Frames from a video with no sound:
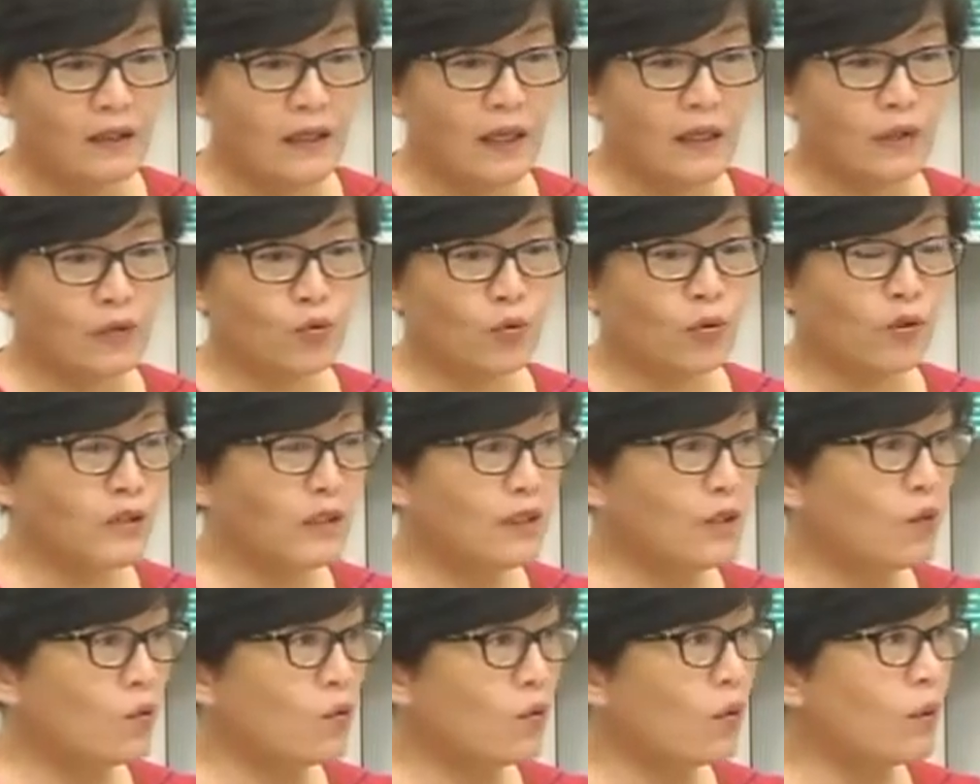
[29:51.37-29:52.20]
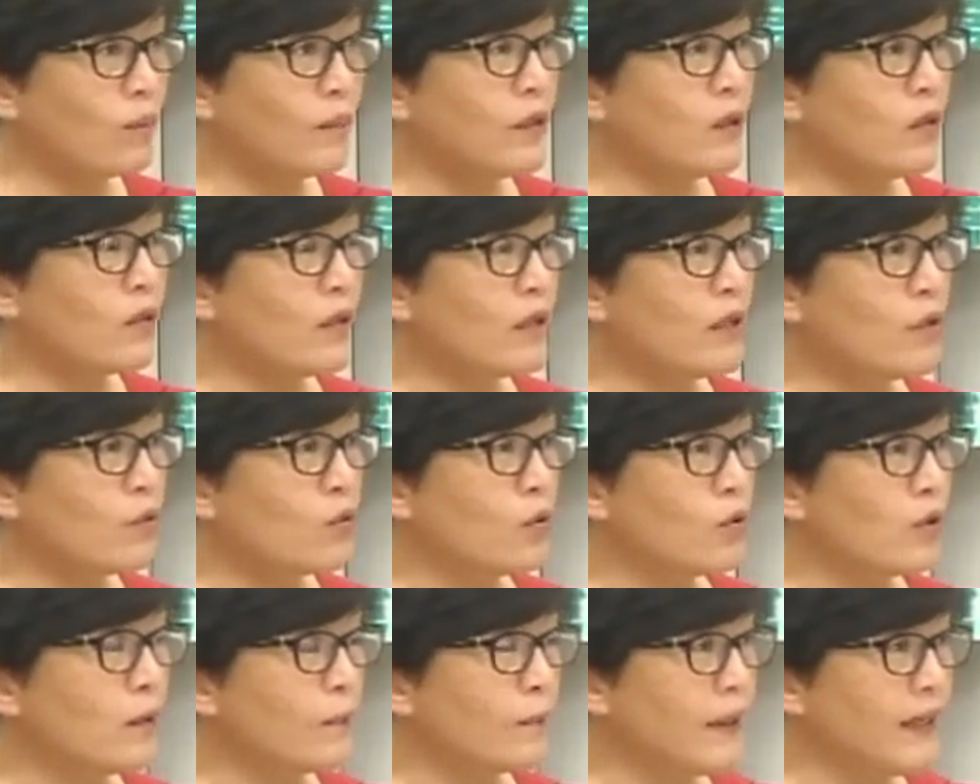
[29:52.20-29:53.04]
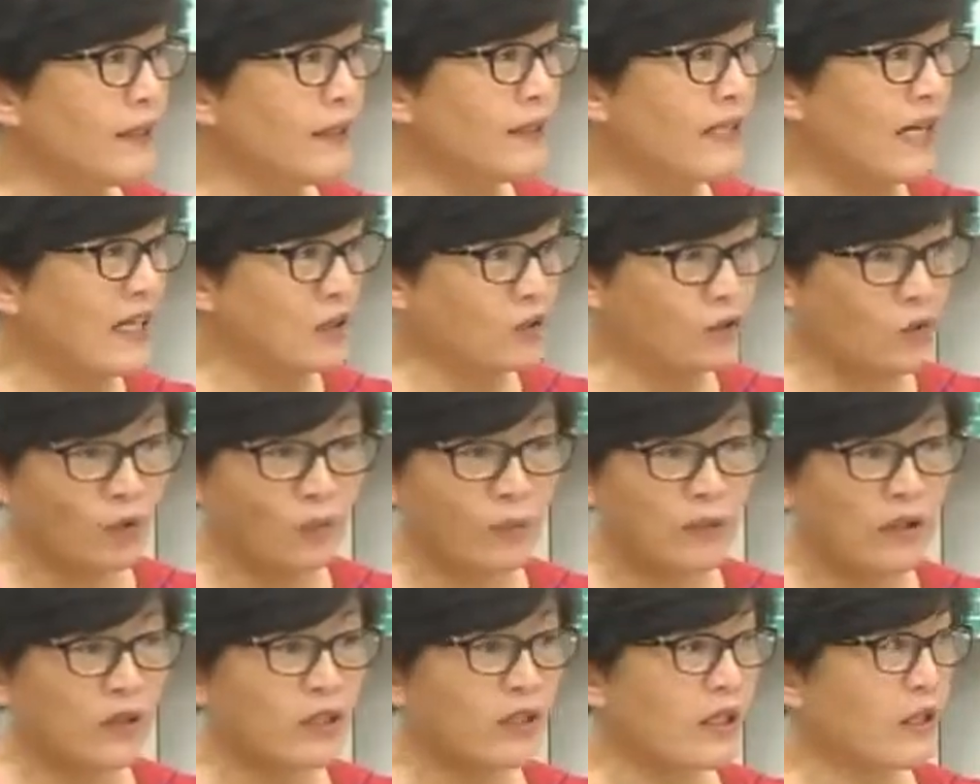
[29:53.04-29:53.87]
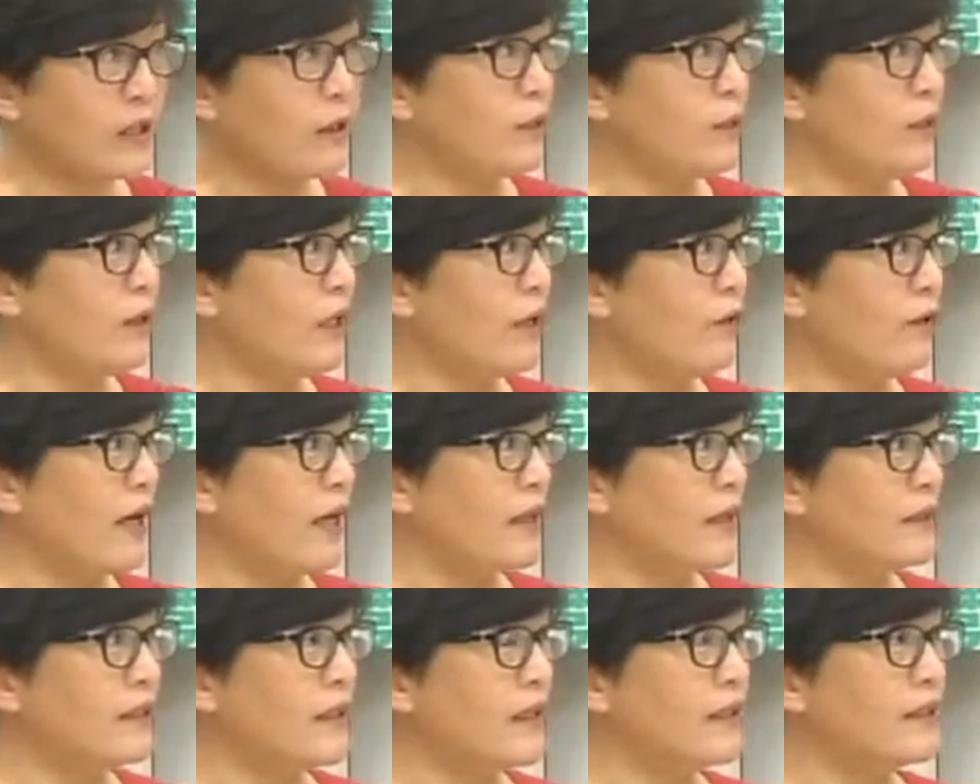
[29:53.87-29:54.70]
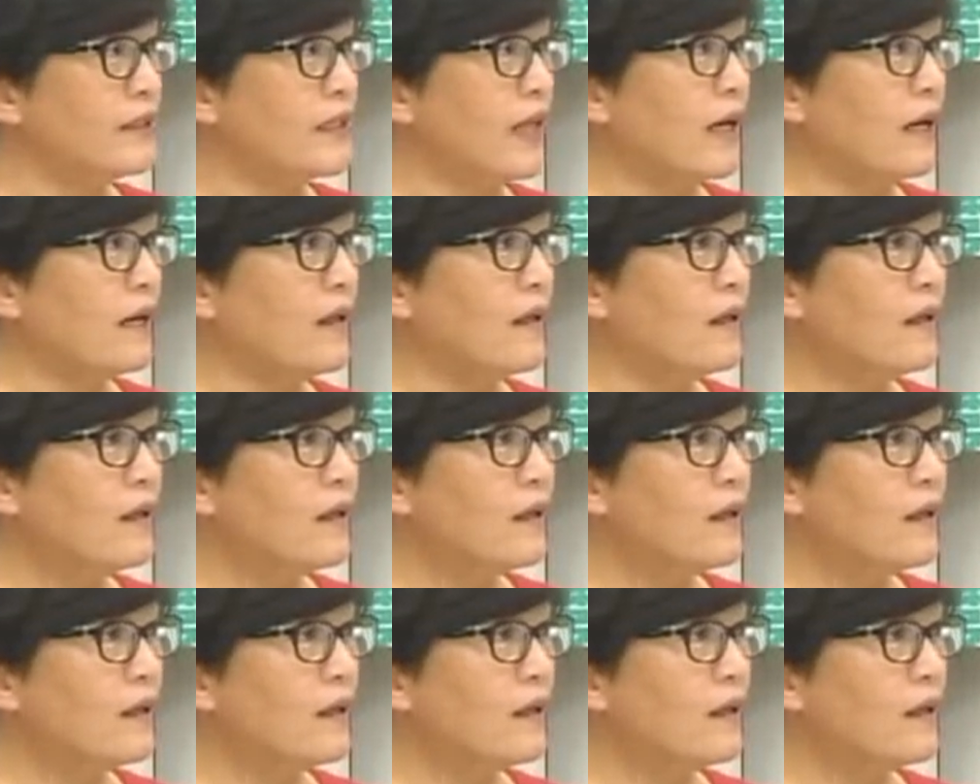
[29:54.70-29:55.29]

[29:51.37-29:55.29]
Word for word: 那所幸我们有很多的备载，所以我们又可以用另外一个电厂。